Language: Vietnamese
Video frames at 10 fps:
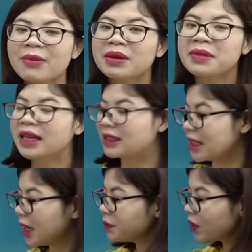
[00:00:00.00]
ở bên mình
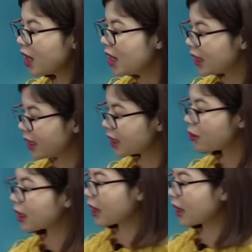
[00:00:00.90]
nhá. Thì trong